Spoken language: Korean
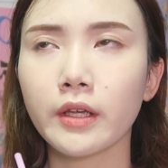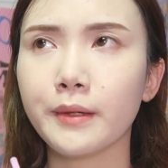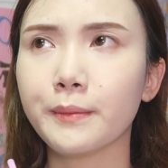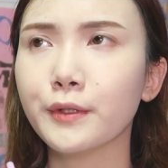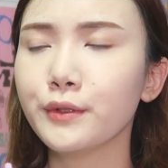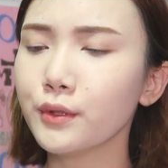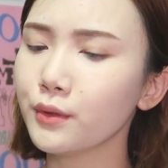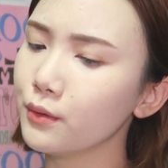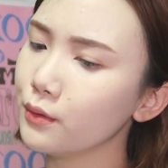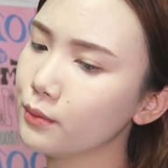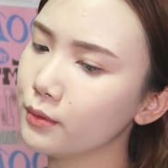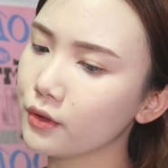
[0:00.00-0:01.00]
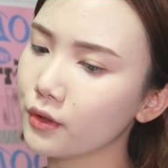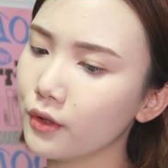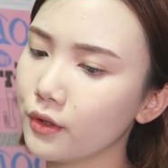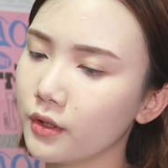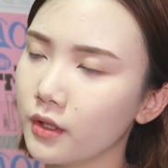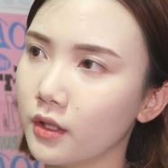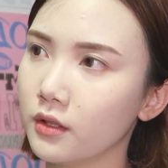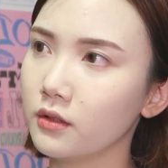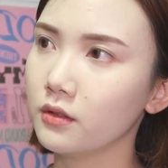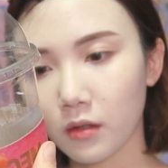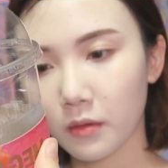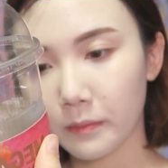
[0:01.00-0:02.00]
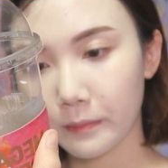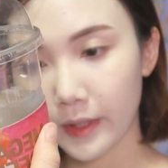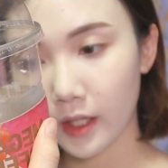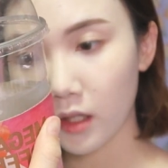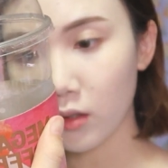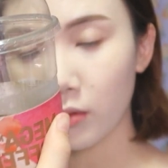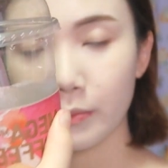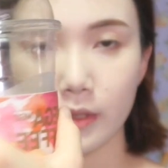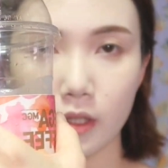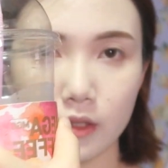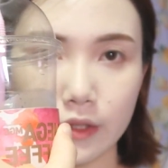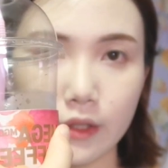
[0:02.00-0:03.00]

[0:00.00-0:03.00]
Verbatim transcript: 이번 연도부터였나 메가커피가